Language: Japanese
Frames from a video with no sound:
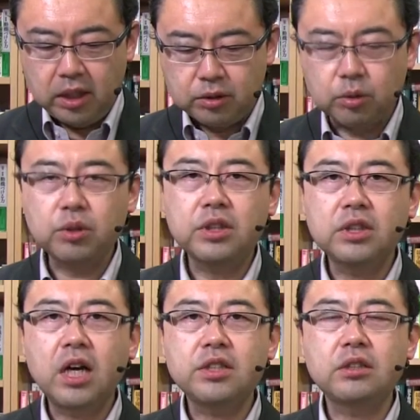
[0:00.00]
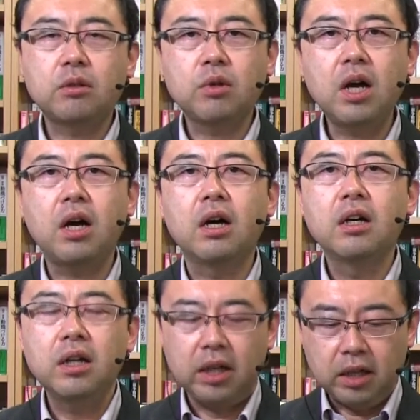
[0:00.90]
その時に大事なのが、
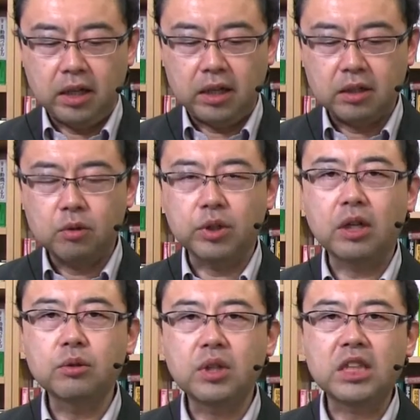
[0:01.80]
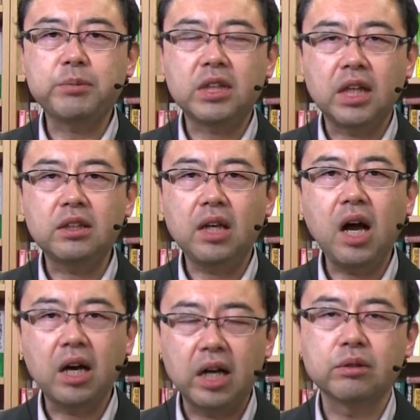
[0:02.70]
顧客の立場になって
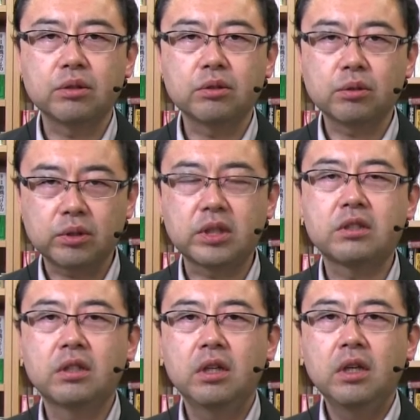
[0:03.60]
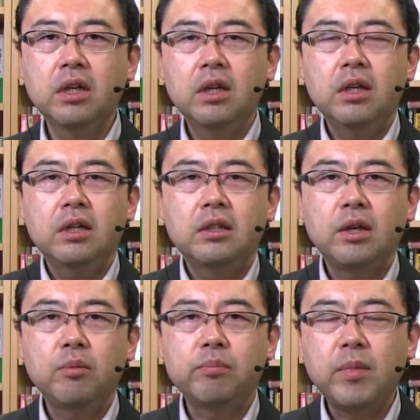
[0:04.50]
考えるということです。
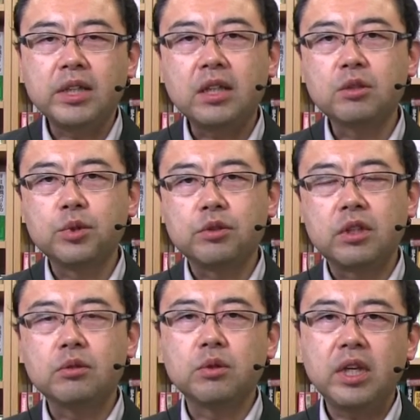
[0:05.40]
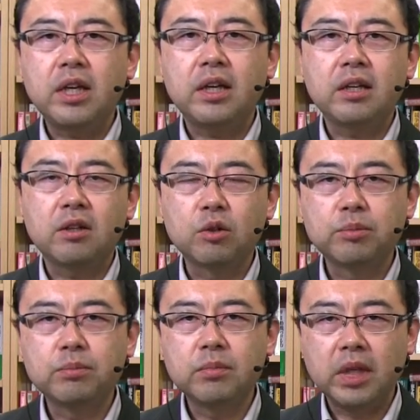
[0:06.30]
で何度も言ってるので、こ
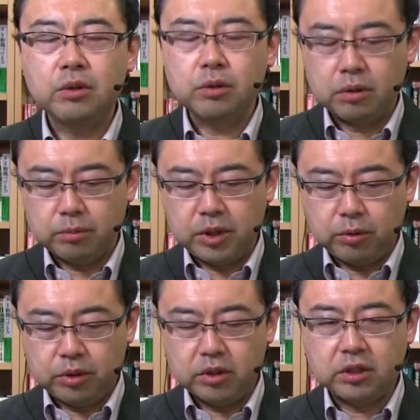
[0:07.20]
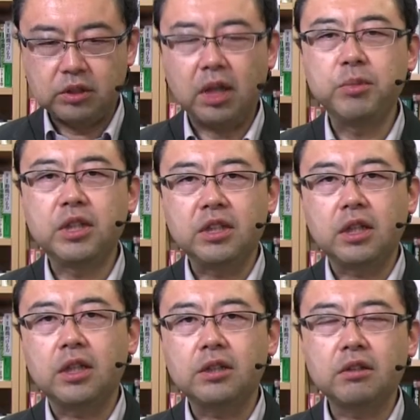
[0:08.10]
のビデオいくつか見てい
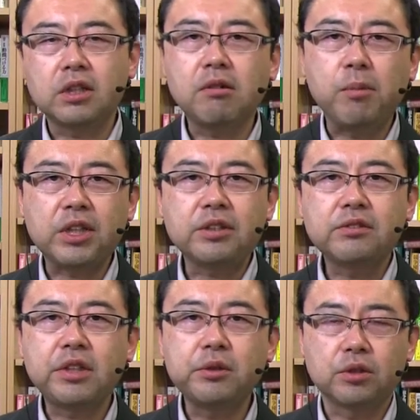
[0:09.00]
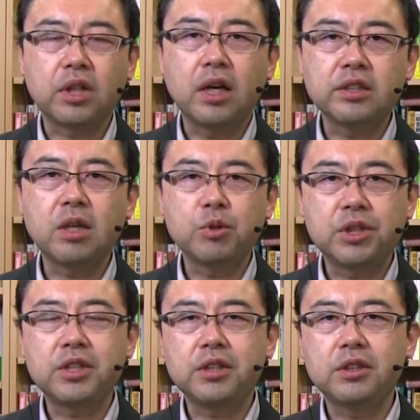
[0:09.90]
ただいてる方はまた言ってるよって感じかも
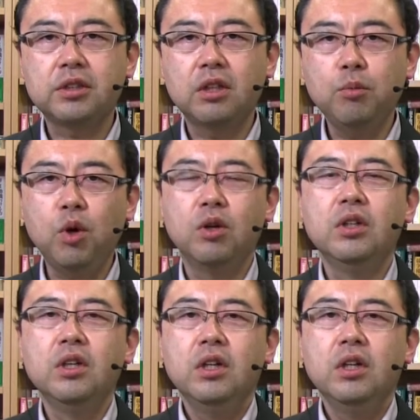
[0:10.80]
しれないんですけれども、